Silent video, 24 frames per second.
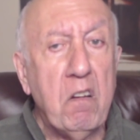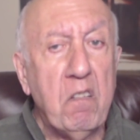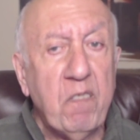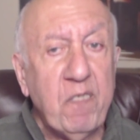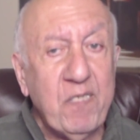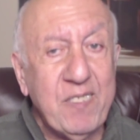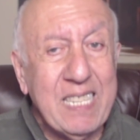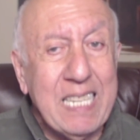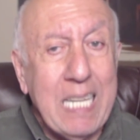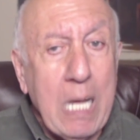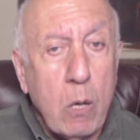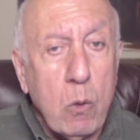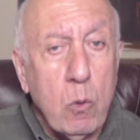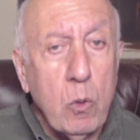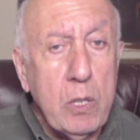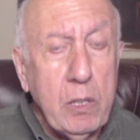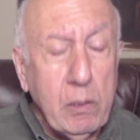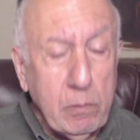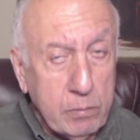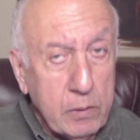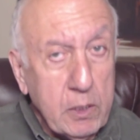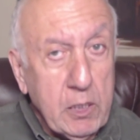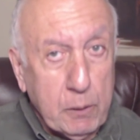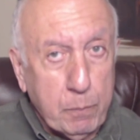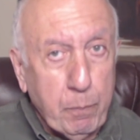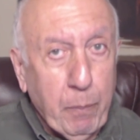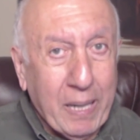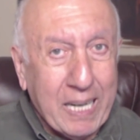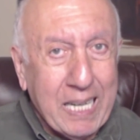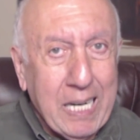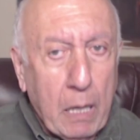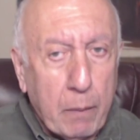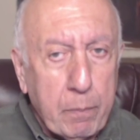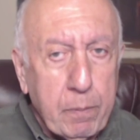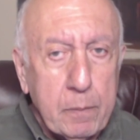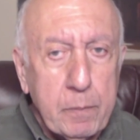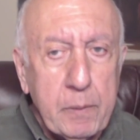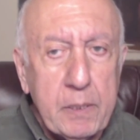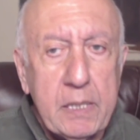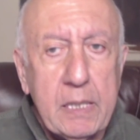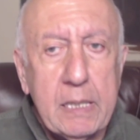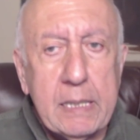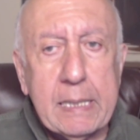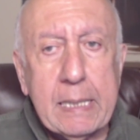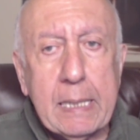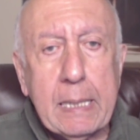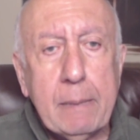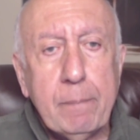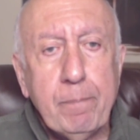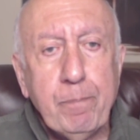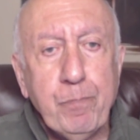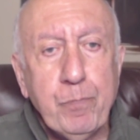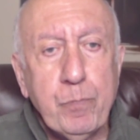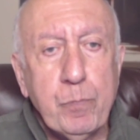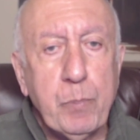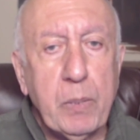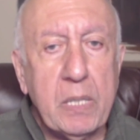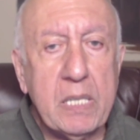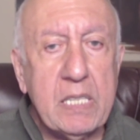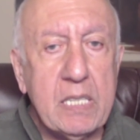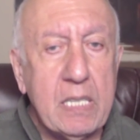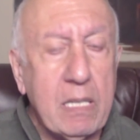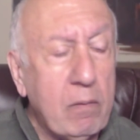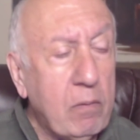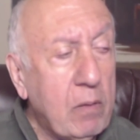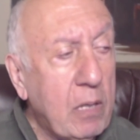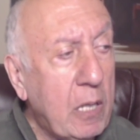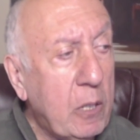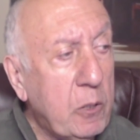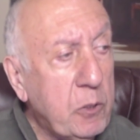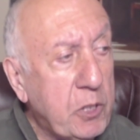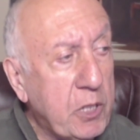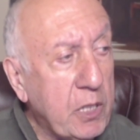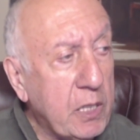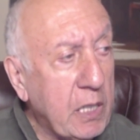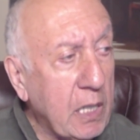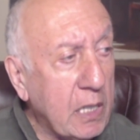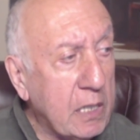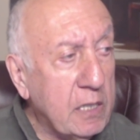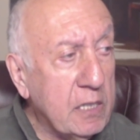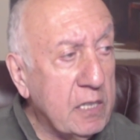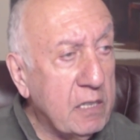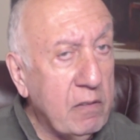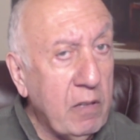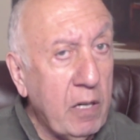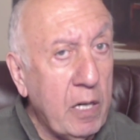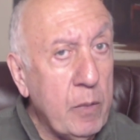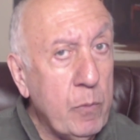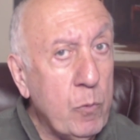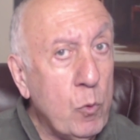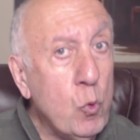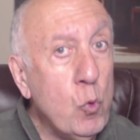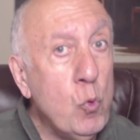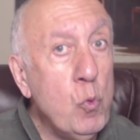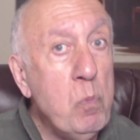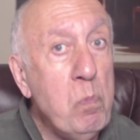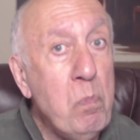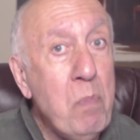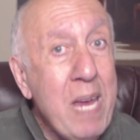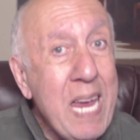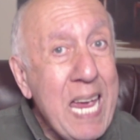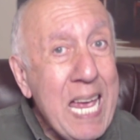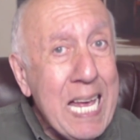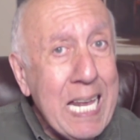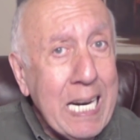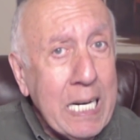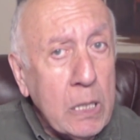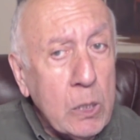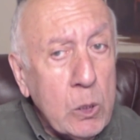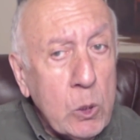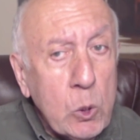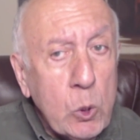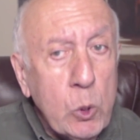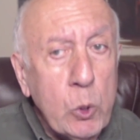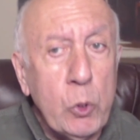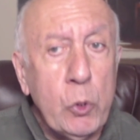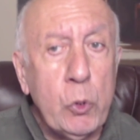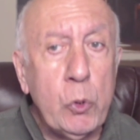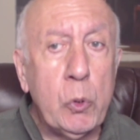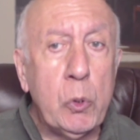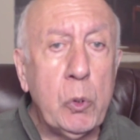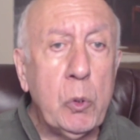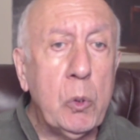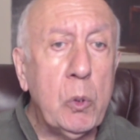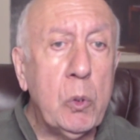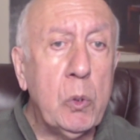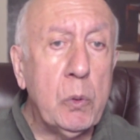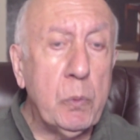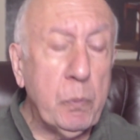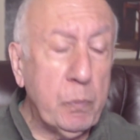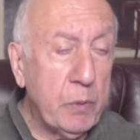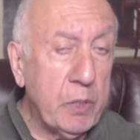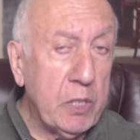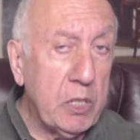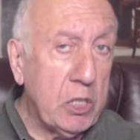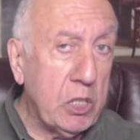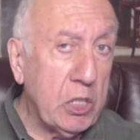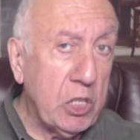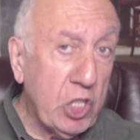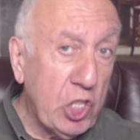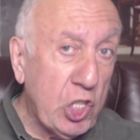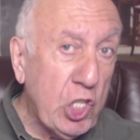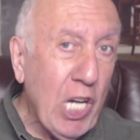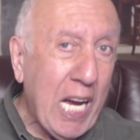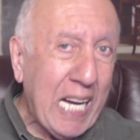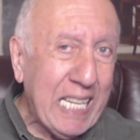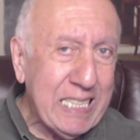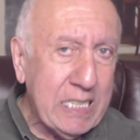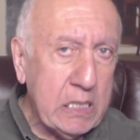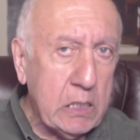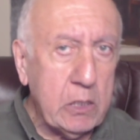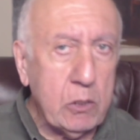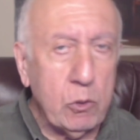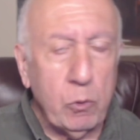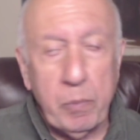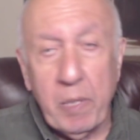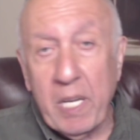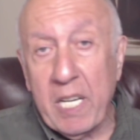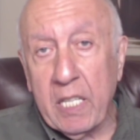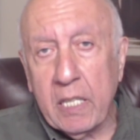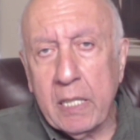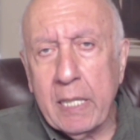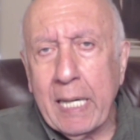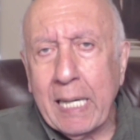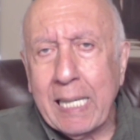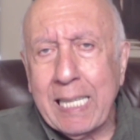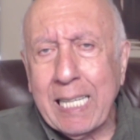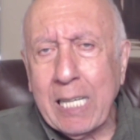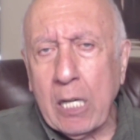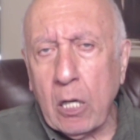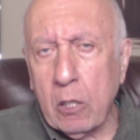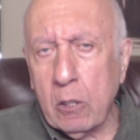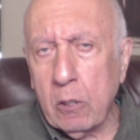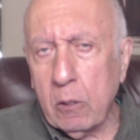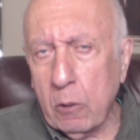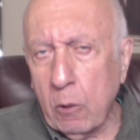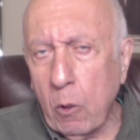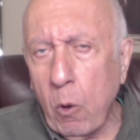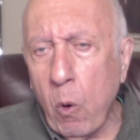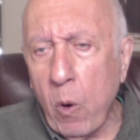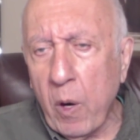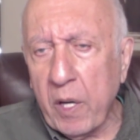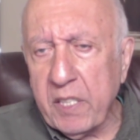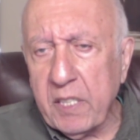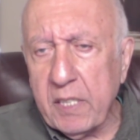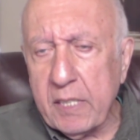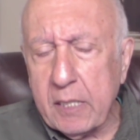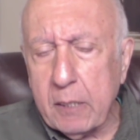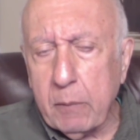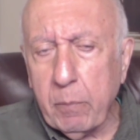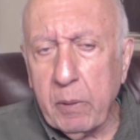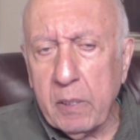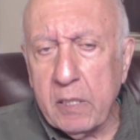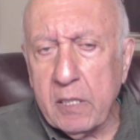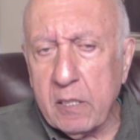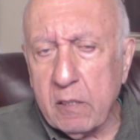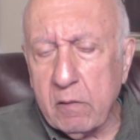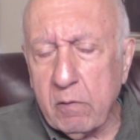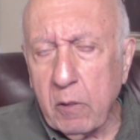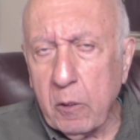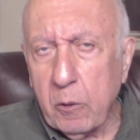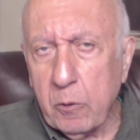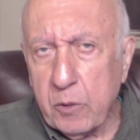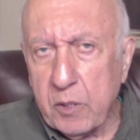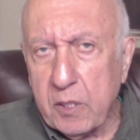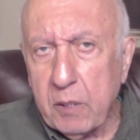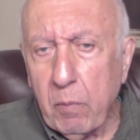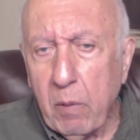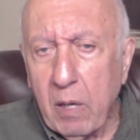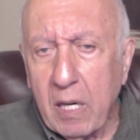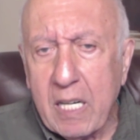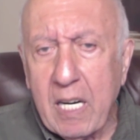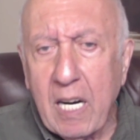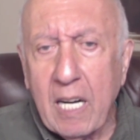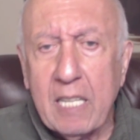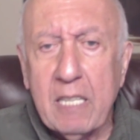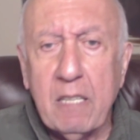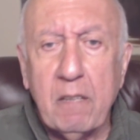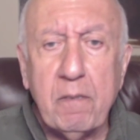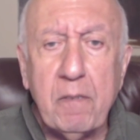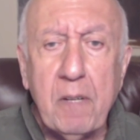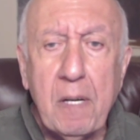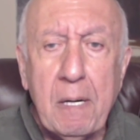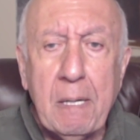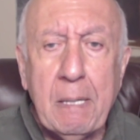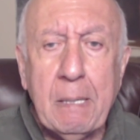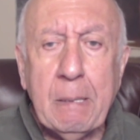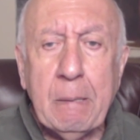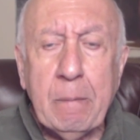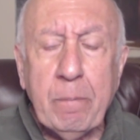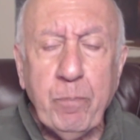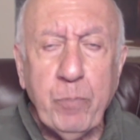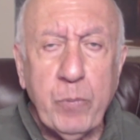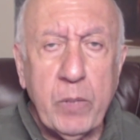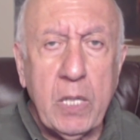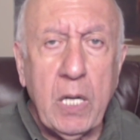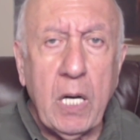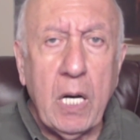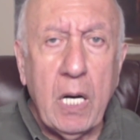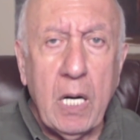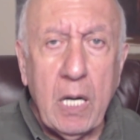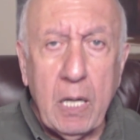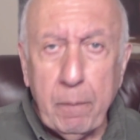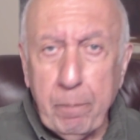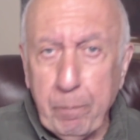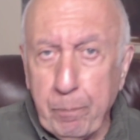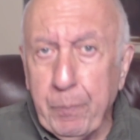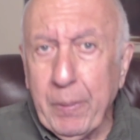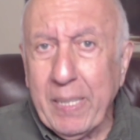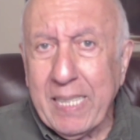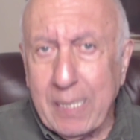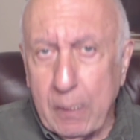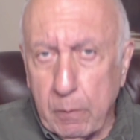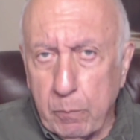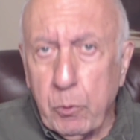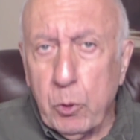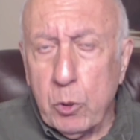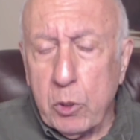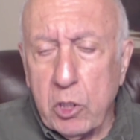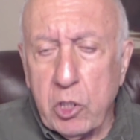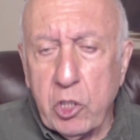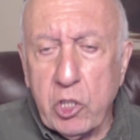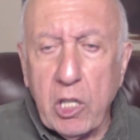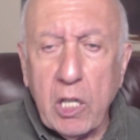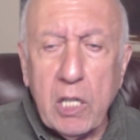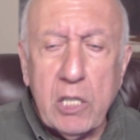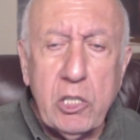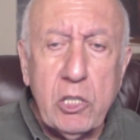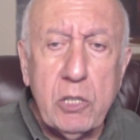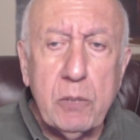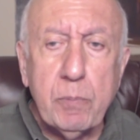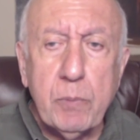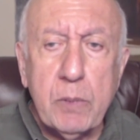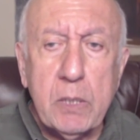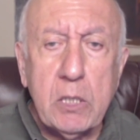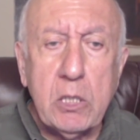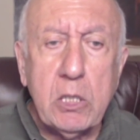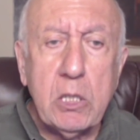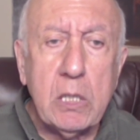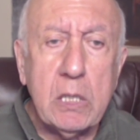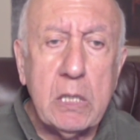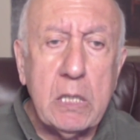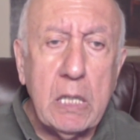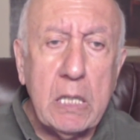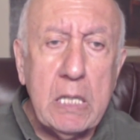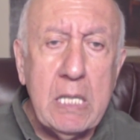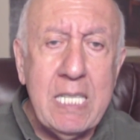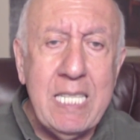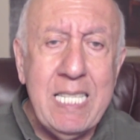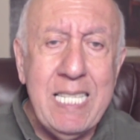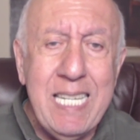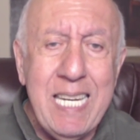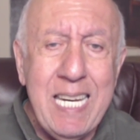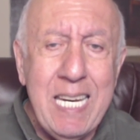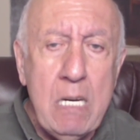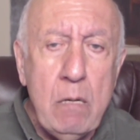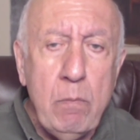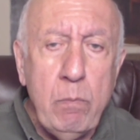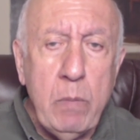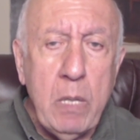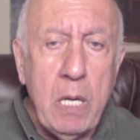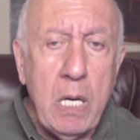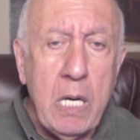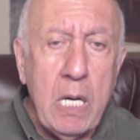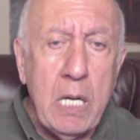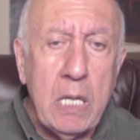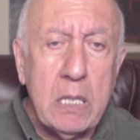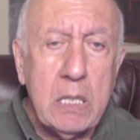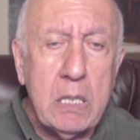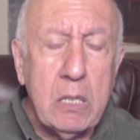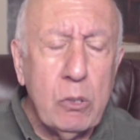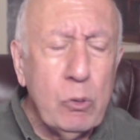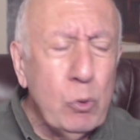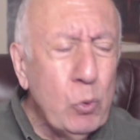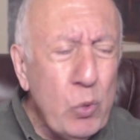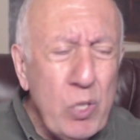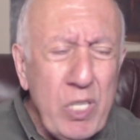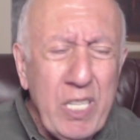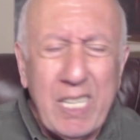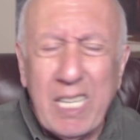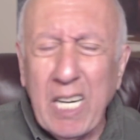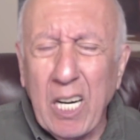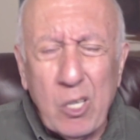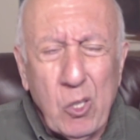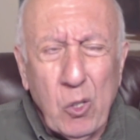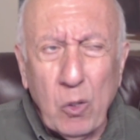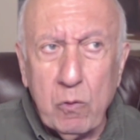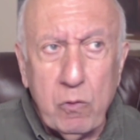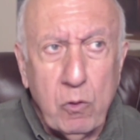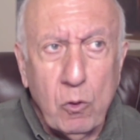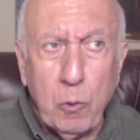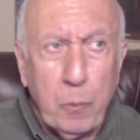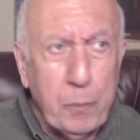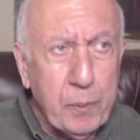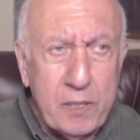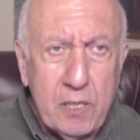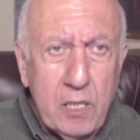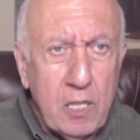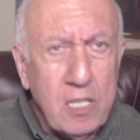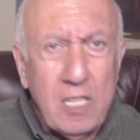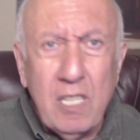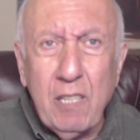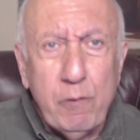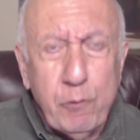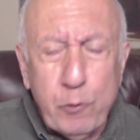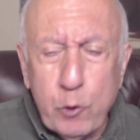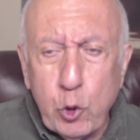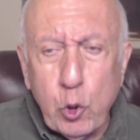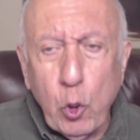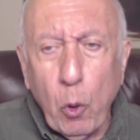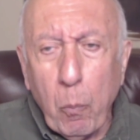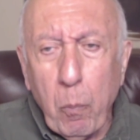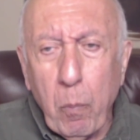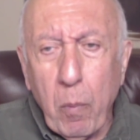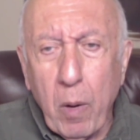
Второй, значит, пока победитель, представляющий так называемую умеренную значит, часть, умеренное крыло, они себя называют демократов, а, Пит Будиджач, значит, не имеет, ну, никакого опыта ни в чем.